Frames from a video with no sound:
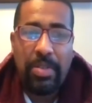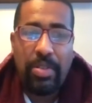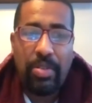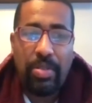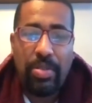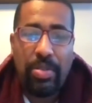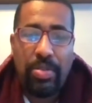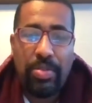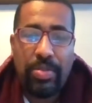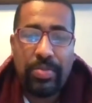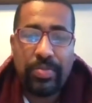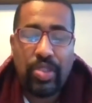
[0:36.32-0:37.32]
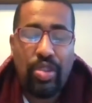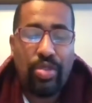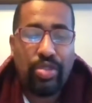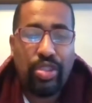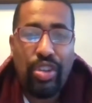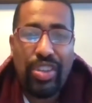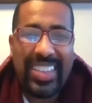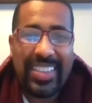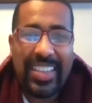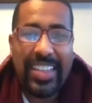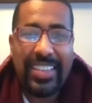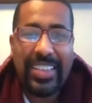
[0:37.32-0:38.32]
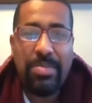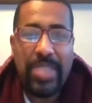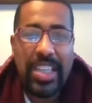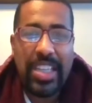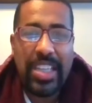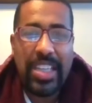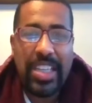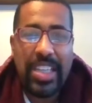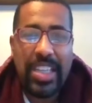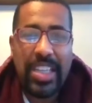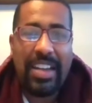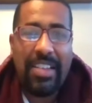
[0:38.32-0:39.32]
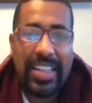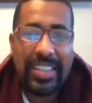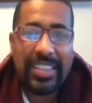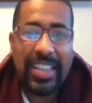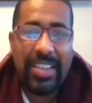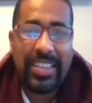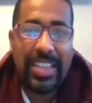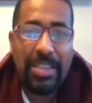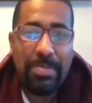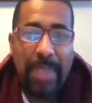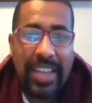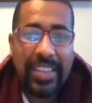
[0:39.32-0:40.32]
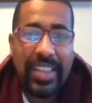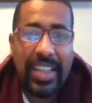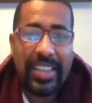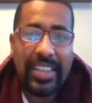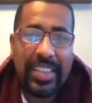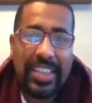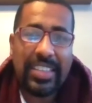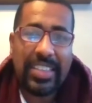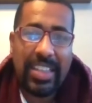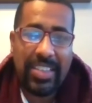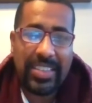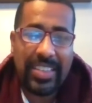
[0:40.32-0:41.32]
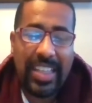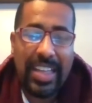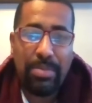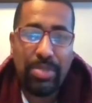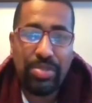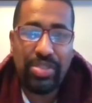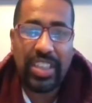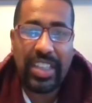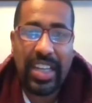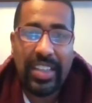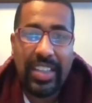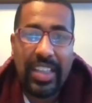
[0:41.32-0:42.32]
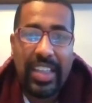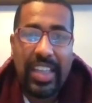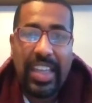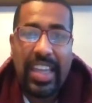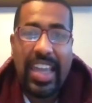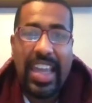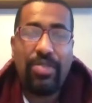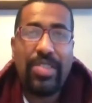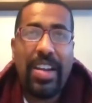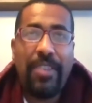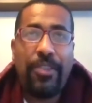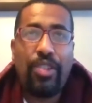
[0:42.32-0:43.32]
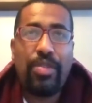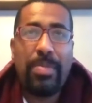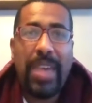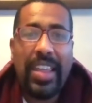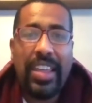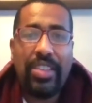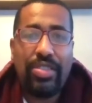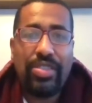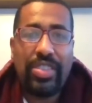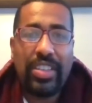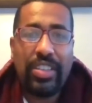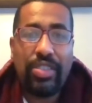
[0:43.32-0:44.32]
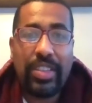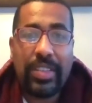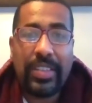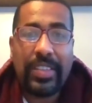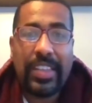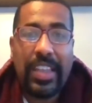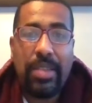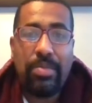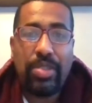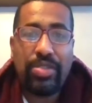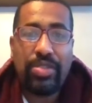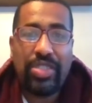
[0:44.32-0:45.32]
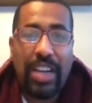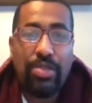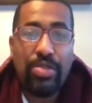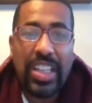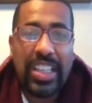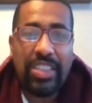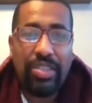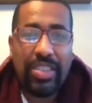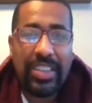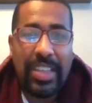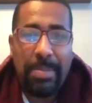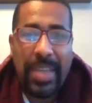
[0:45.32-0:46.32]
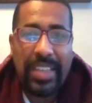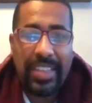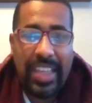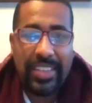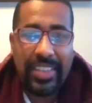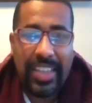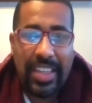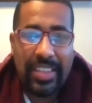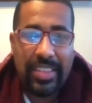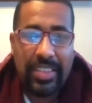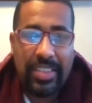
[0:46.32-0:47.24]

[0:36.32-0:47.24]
o, todo ese sentimiento lo sacaban a través del baile y a través de la música. Era una forma de ellos de mostrar un grito de independencia,